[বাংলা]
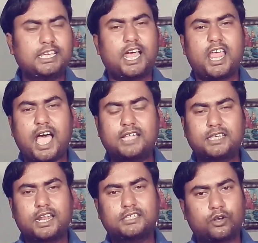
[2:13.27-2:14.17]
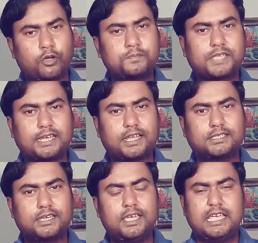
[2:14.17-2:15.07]
যেখানে হাজার হাজার ওয়েবসাইট
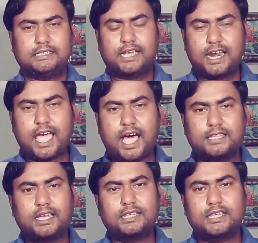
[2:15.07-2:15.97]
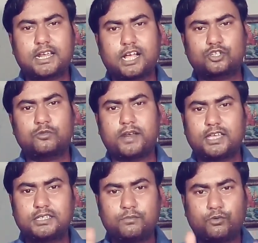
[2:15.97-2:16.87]
আছে যেখানে হাজার হাজার
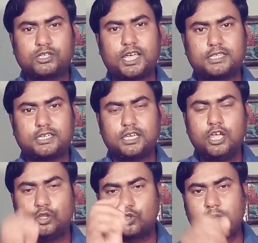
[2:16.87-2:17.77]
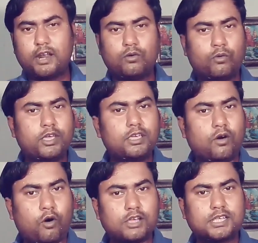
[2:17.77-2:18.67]
কাস্টমার আছে বসে আছে তোমার ওই
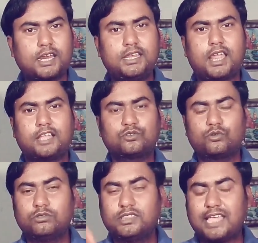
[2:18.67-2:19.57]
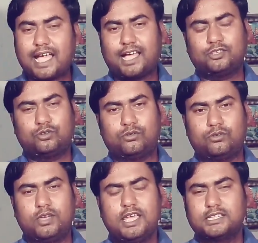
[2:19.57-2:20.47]
অশালীন আচরণ দেখার
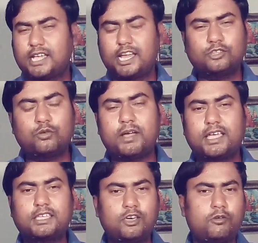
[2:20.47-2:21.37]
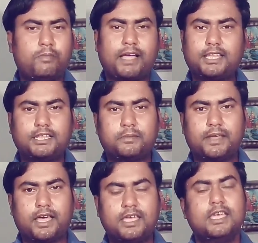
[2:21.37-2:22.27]
জন্য সেখানে তোমাকে কেউ বাধা
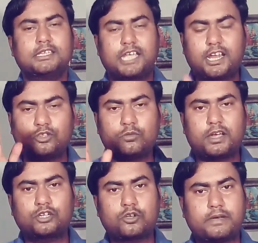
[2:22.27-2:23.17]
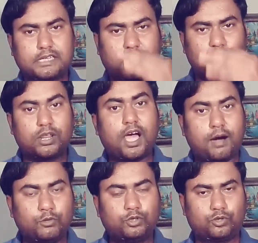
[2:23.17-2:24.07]
দেবে না সেখানে তোমাকে সবাই সাদরে
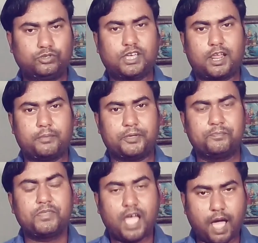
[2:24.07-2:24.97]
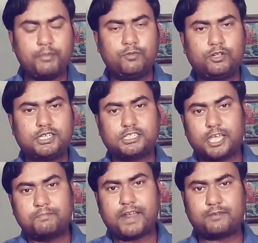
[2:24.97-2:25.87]
আমন্ত্রণ জানাবে আমি বলছি
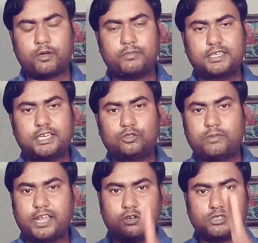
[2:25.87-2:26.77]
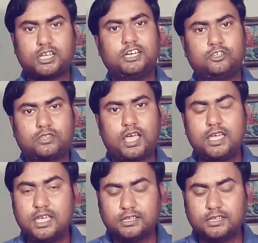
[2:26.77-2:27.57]
সেই প্ল্যাটফর্মে গিয়ে তোমার এই অশালীনতা